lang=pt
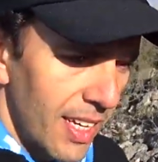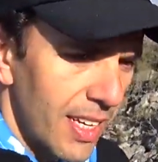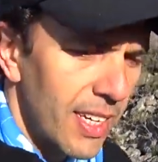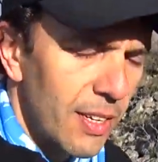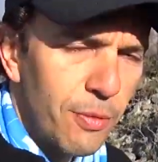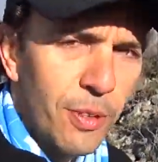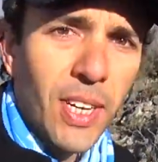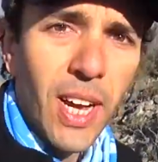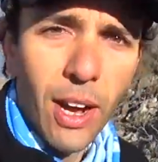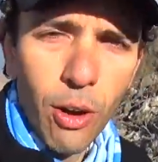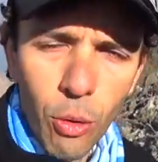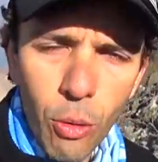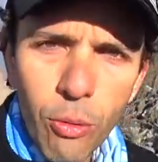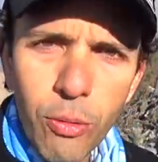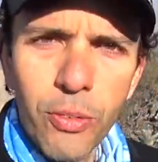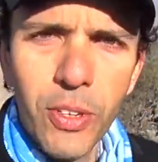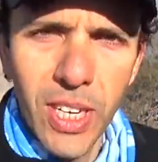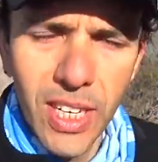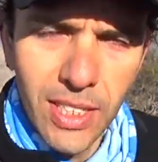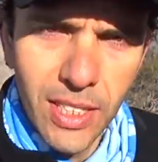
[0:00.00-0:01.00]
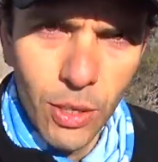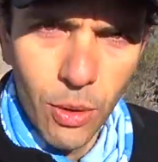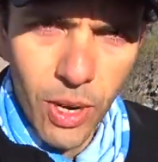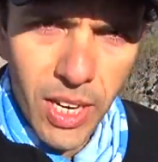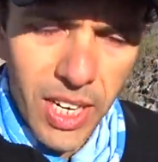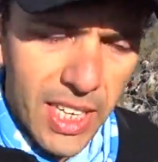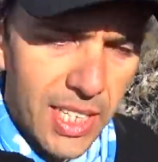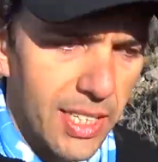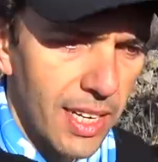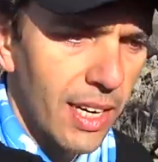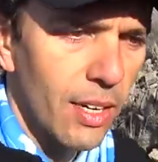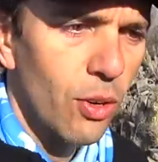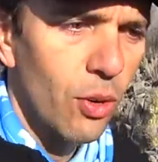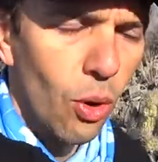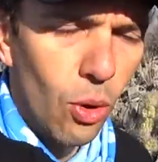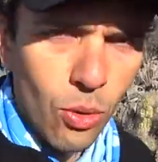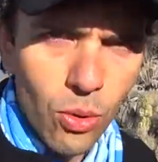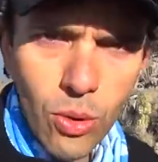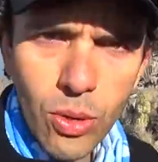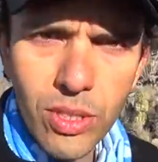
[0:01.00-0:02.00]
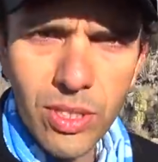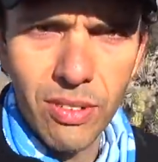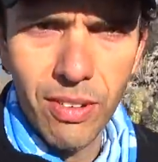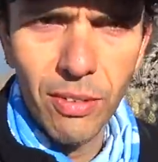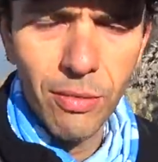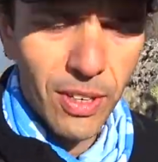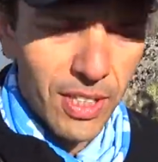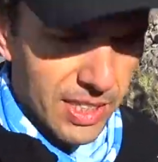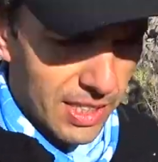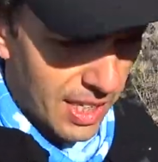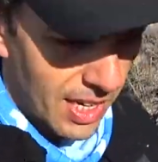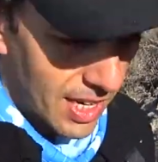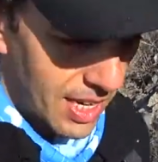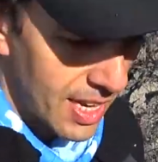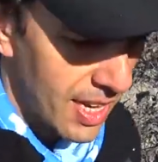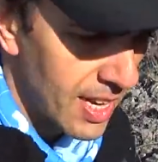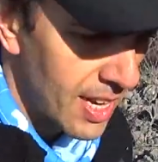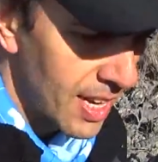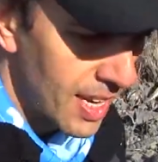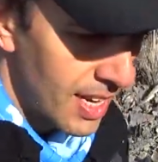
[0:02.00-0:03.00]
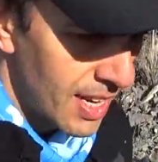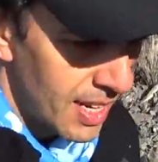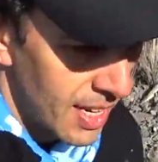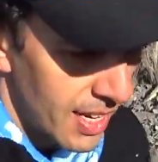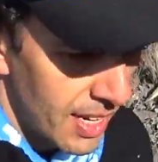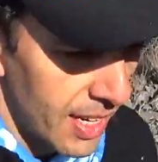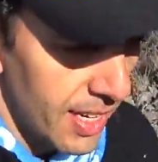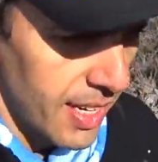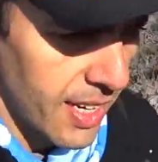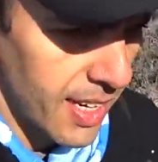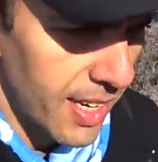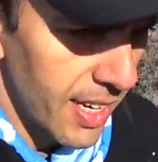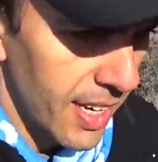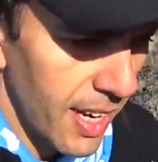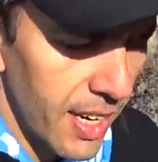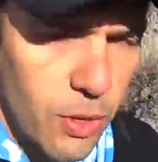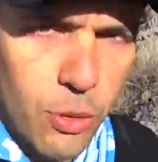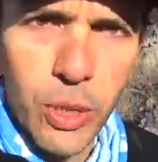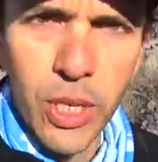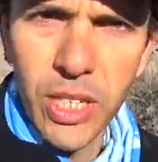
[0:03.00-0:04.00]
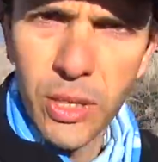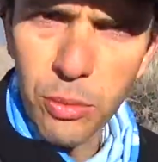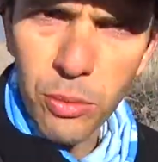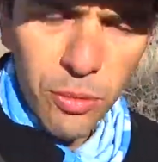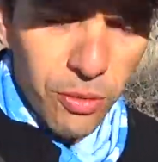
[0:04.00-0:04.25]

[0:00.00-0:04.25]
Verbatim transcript: e ficar confiante com aquele treino longo que você vai fazer. É, é num ritmo